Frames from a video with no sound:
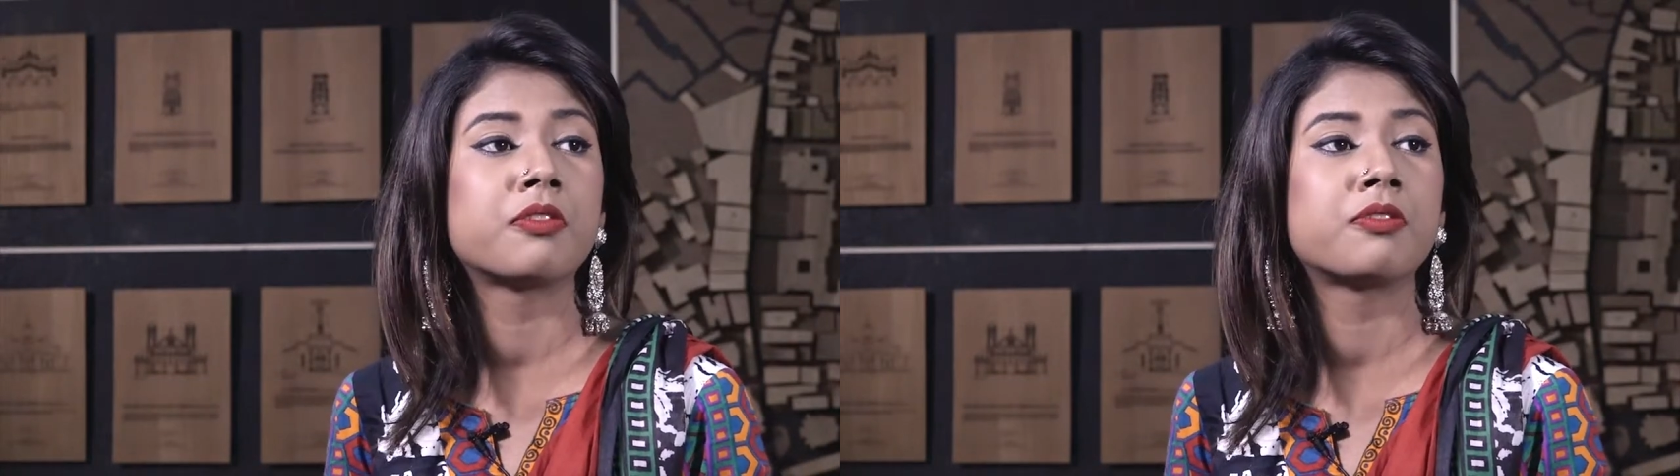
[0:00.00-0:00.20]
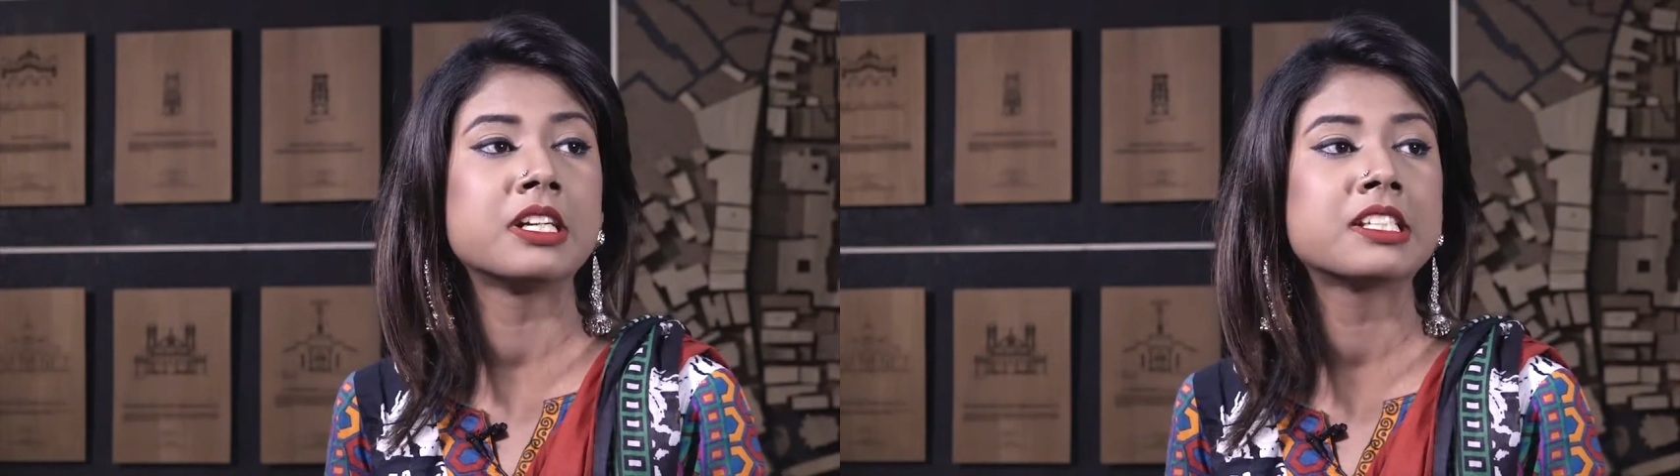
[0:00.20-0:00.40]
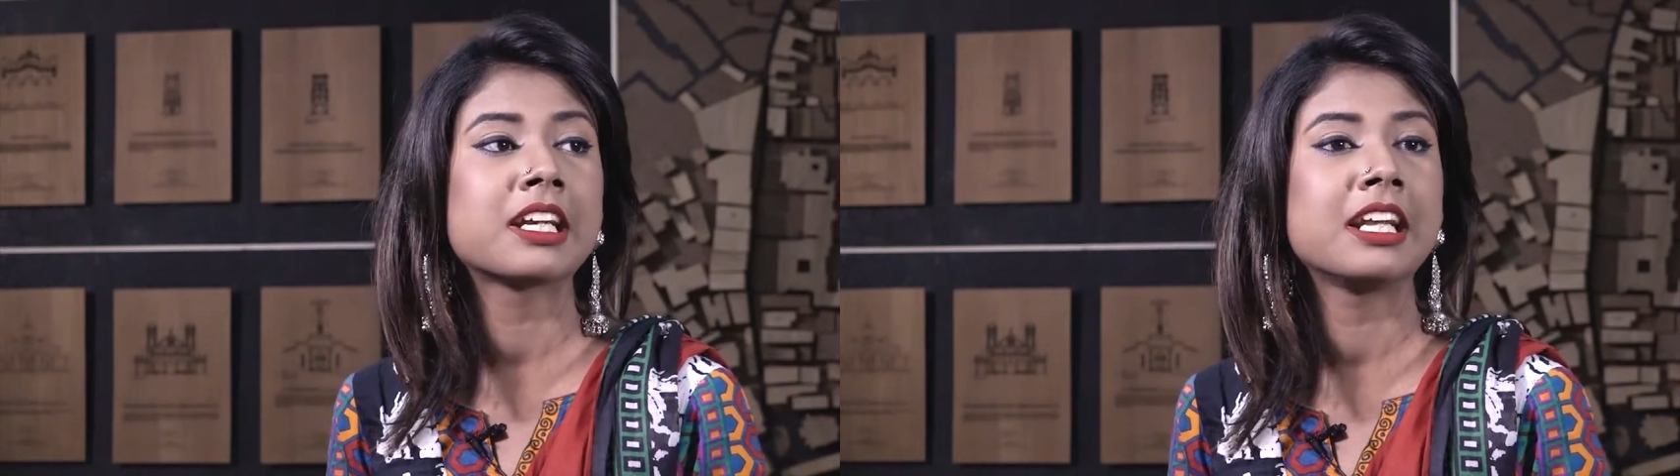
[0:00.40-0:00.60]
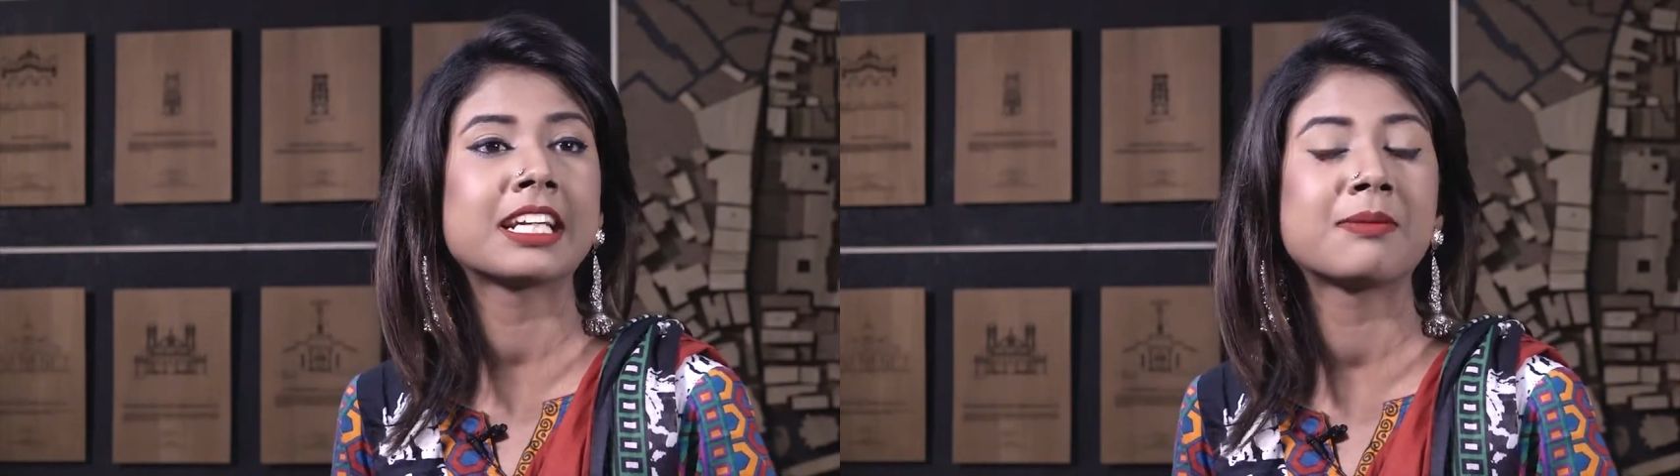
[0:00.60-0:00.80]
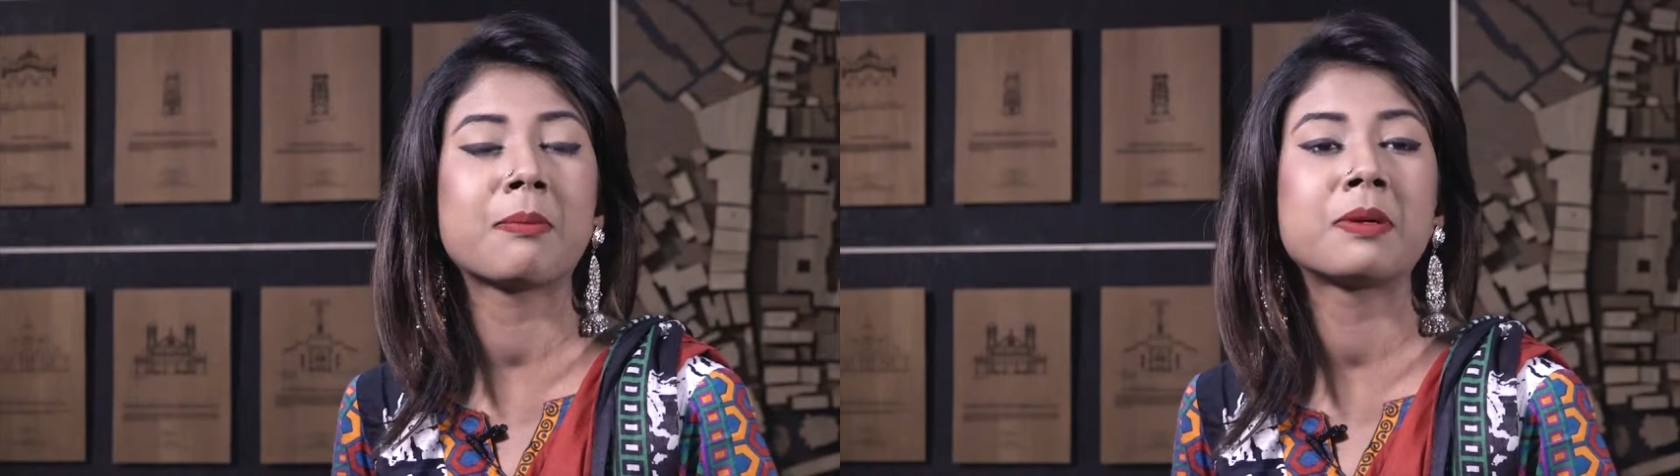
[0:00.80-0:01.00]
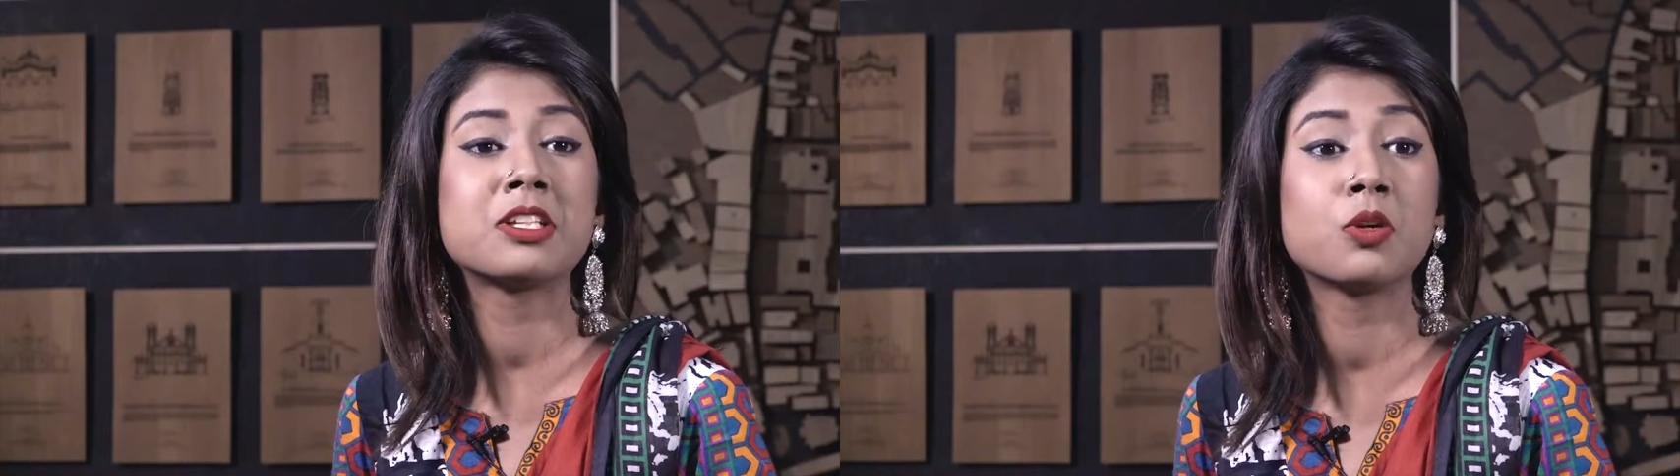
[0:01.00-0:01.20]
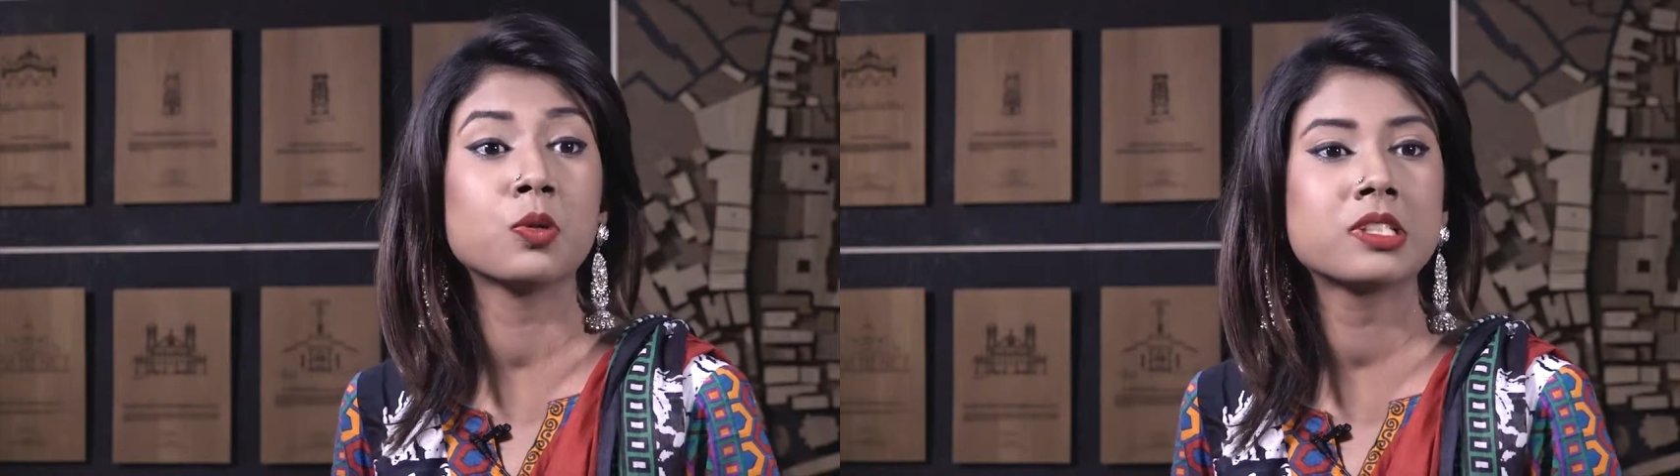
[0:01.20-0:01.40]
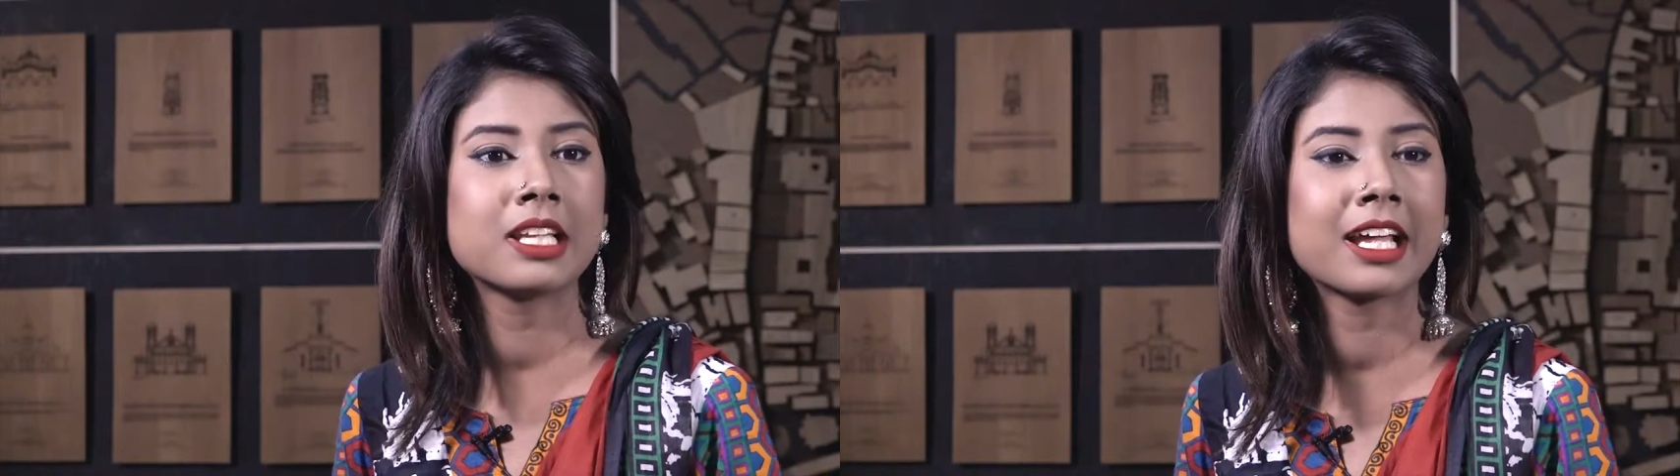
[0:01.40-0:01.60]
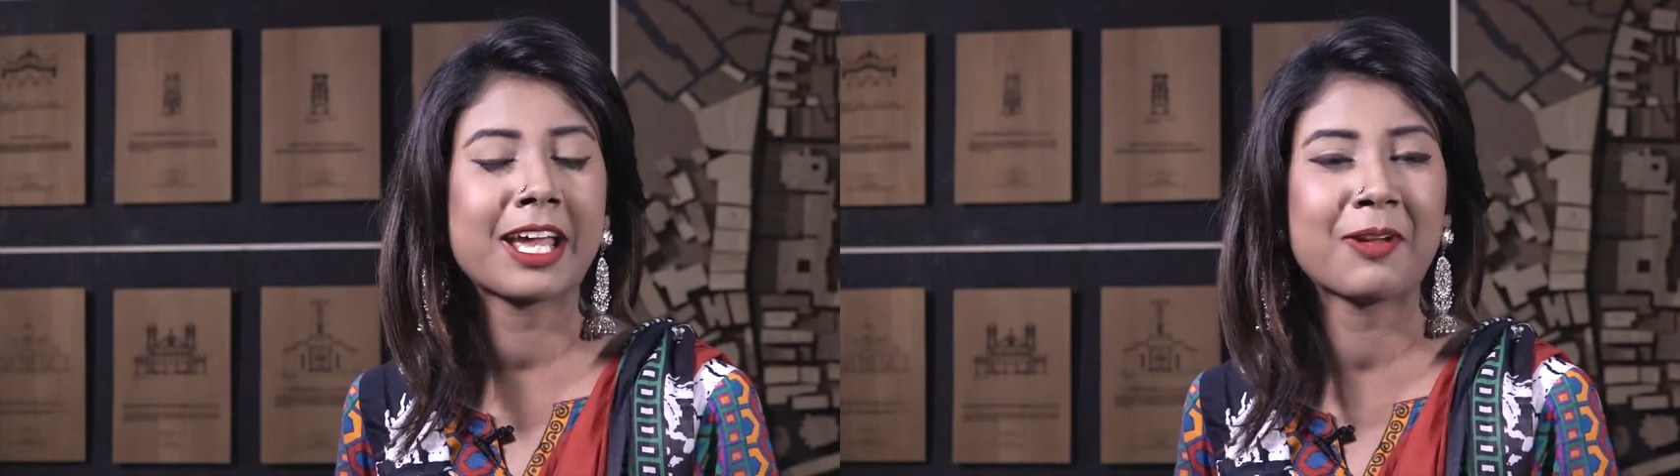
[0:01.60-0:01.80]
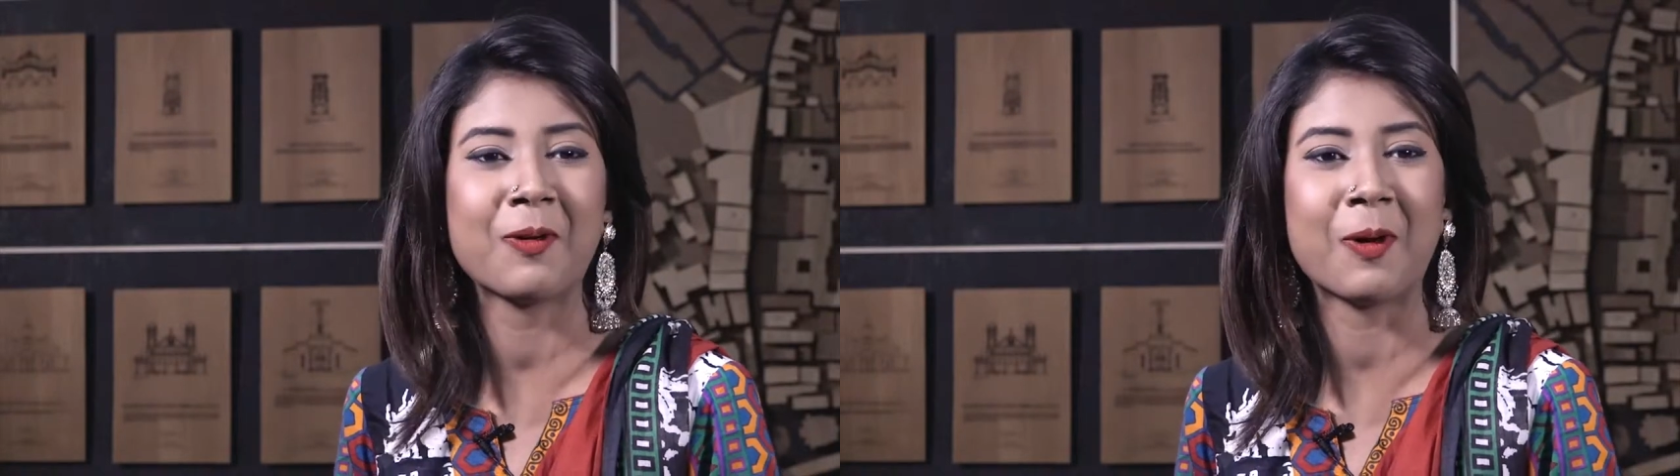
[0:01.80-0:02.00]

ফ্রেন্ড সার্কেল একটা ব্যাপার ছিল হচ্ছে না কেন